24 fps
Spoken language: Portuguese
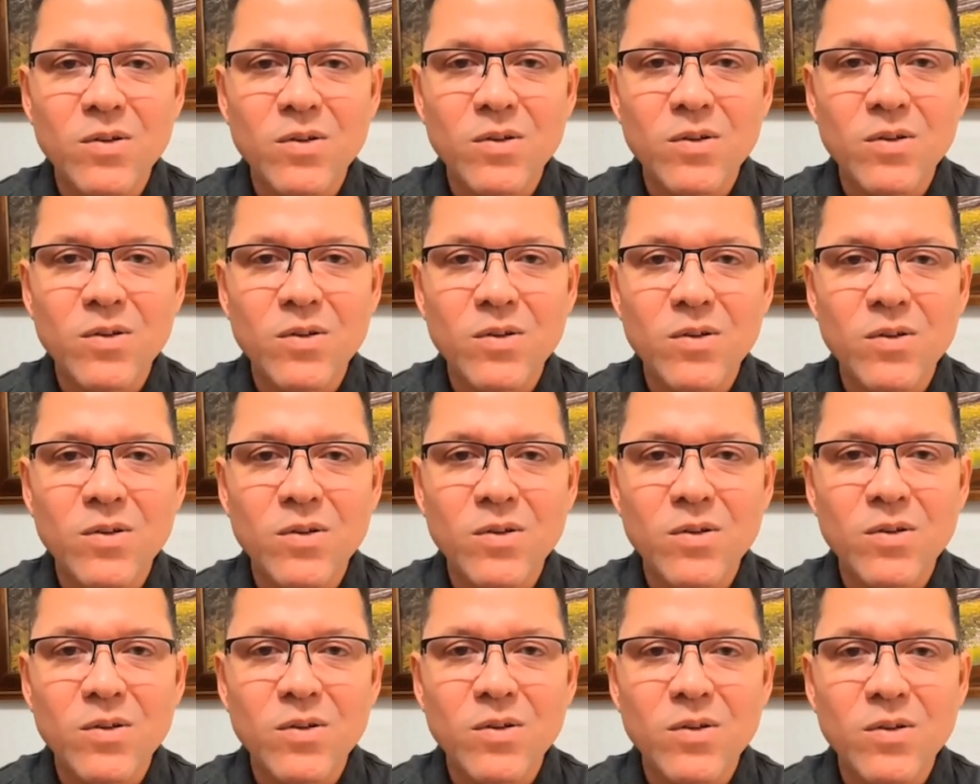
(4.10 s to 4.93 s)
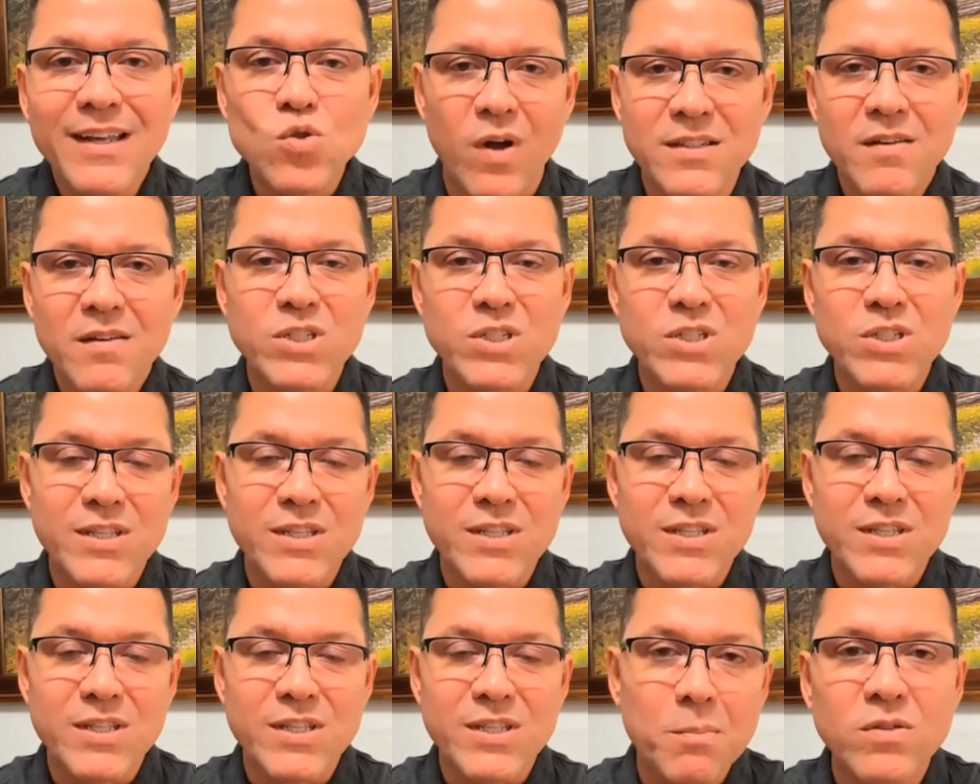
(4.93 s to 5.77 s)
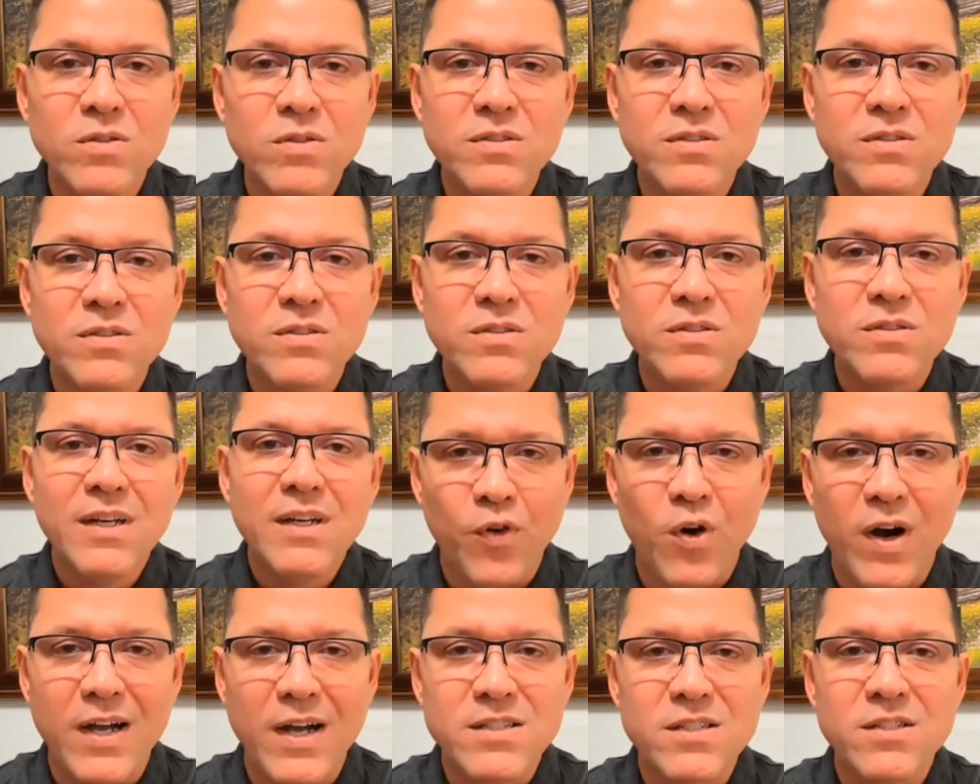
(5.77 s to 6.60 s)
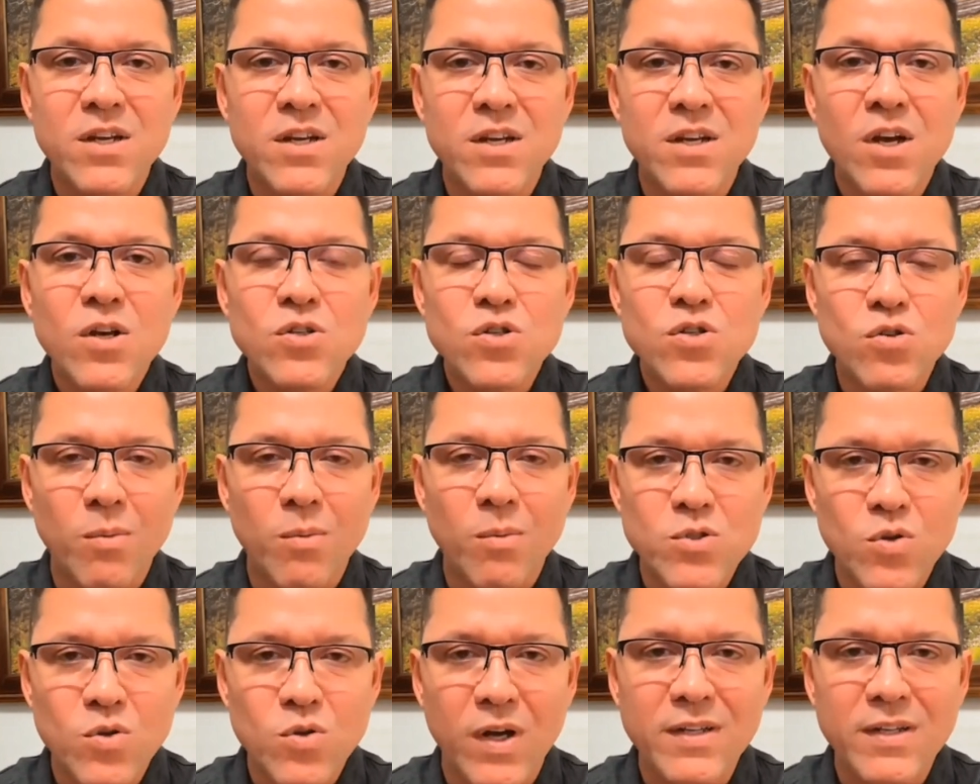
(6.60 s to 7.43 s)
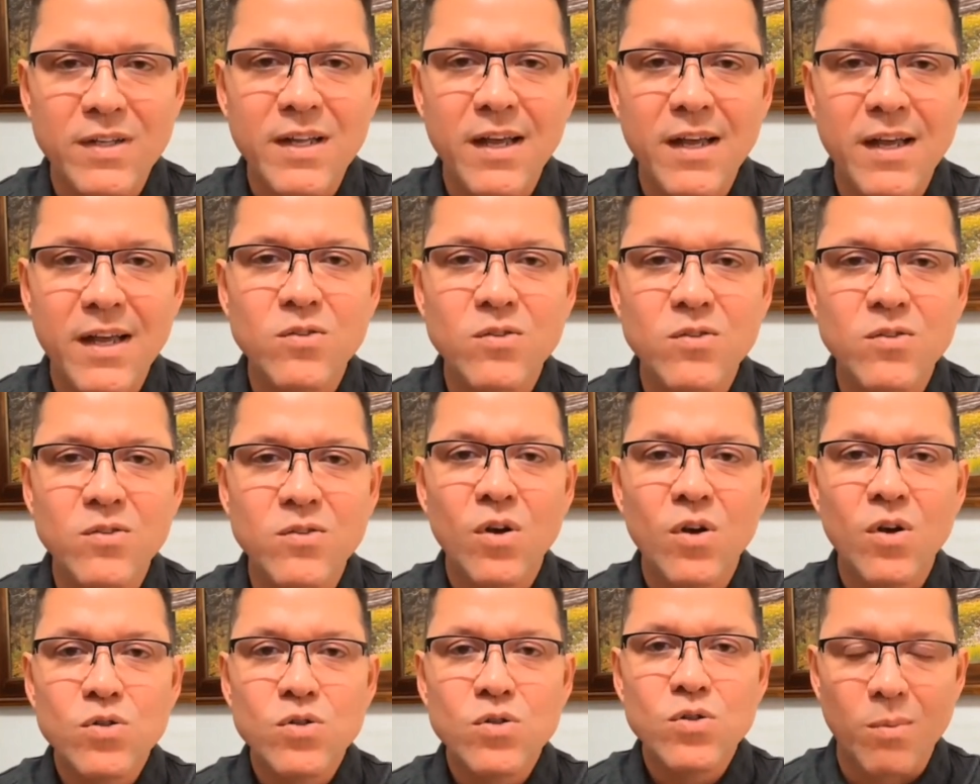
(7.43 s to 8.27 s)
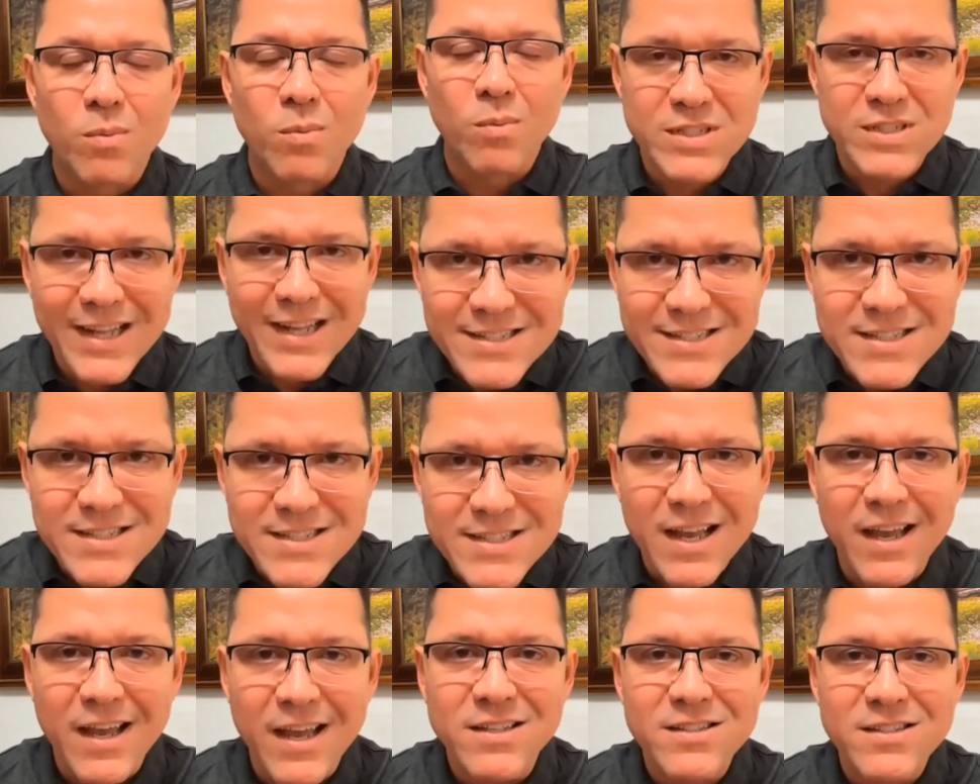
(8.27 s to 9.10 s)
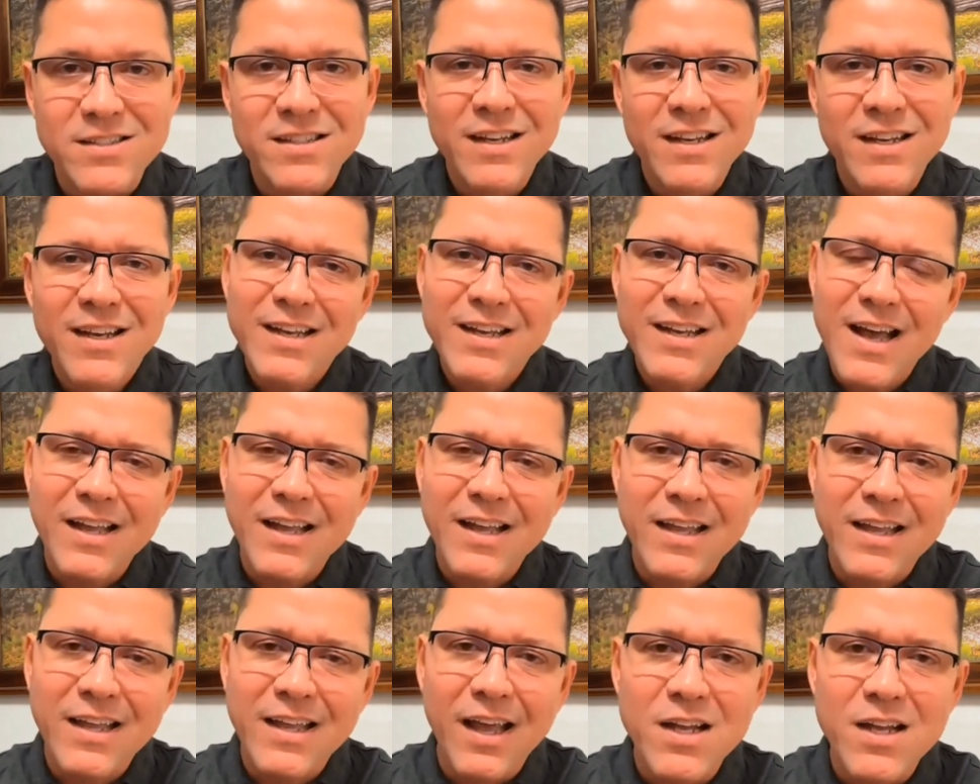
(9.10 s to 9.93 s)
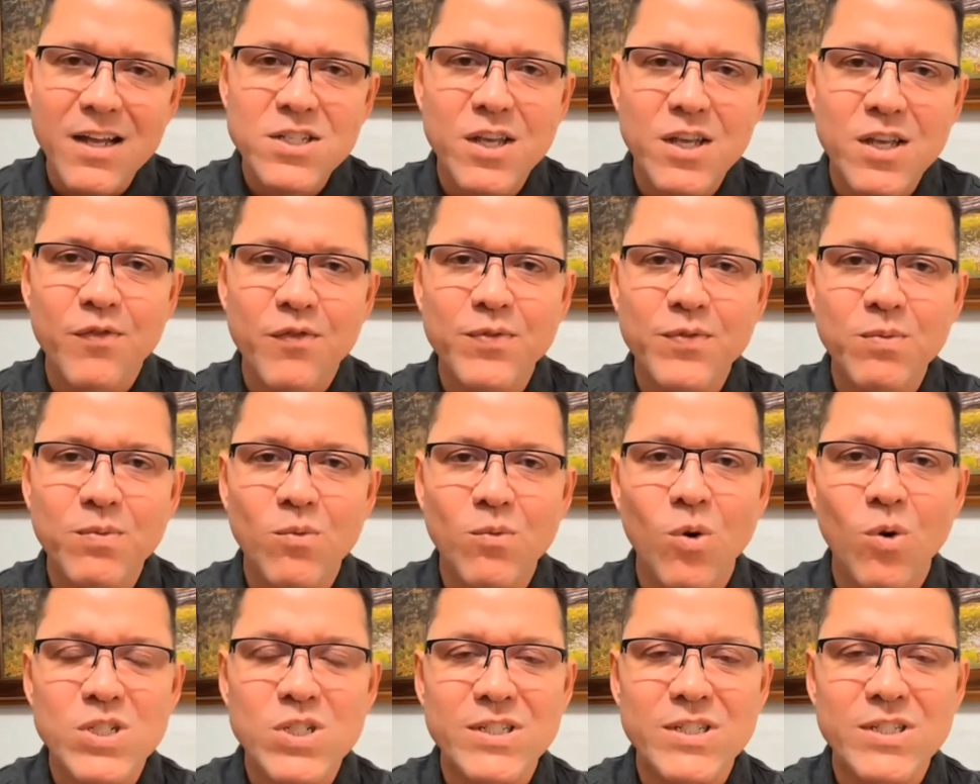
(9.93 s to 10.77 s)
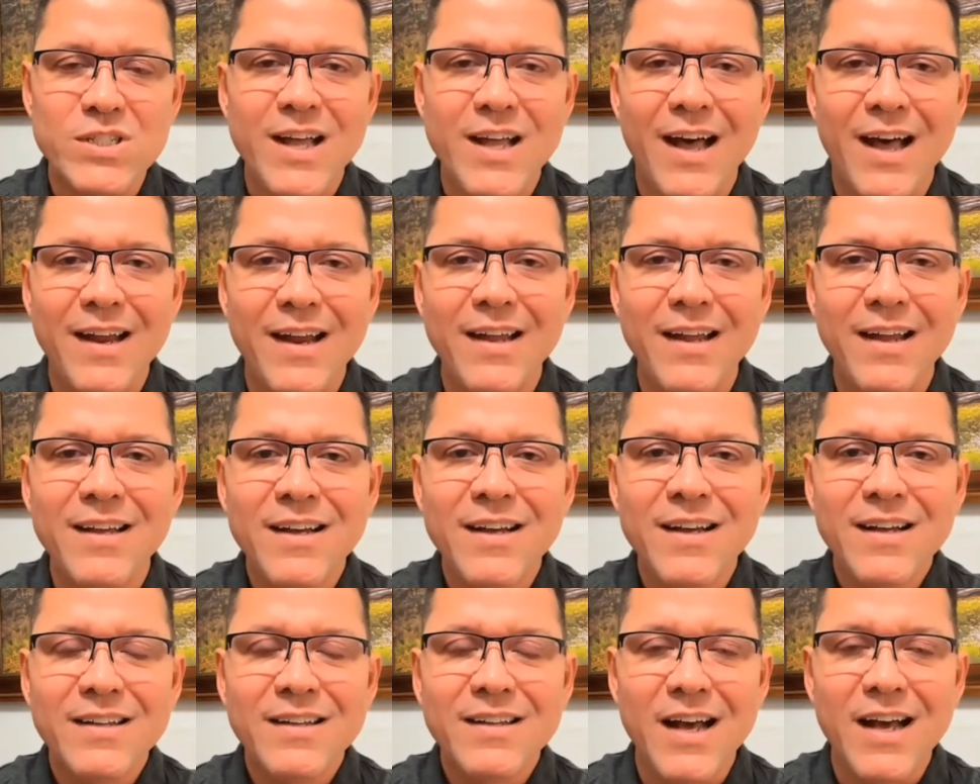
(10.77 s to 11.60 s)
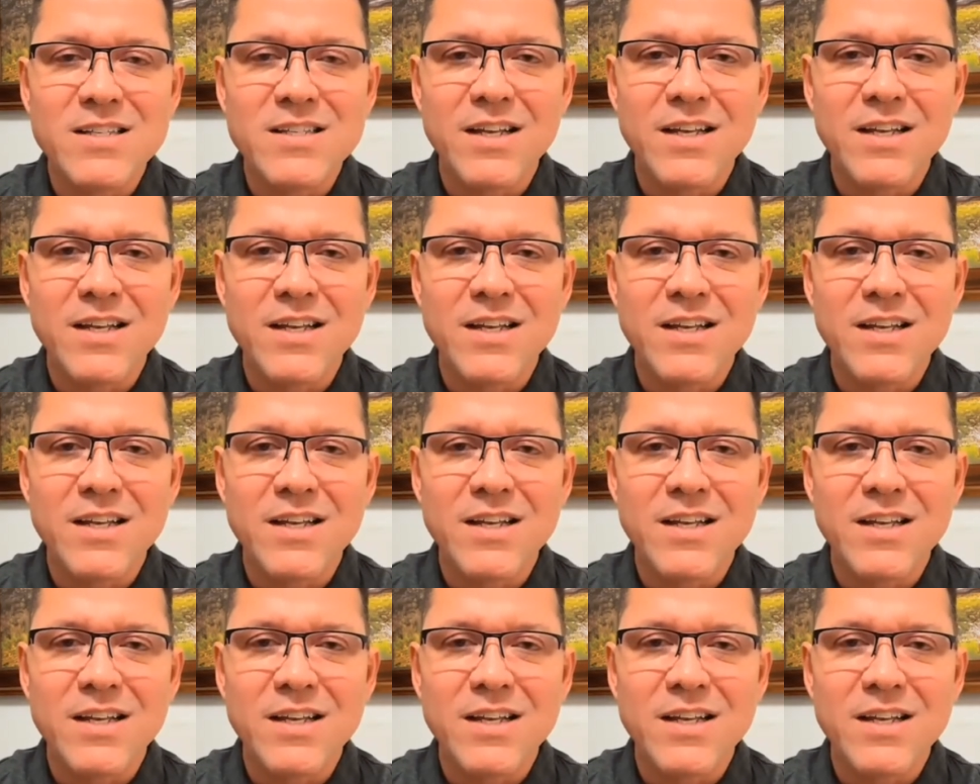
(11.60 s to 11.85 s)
quem somos nós. Vamos mostrando para todos né, que nós somos fortes, somos ordeiros, somos decentes.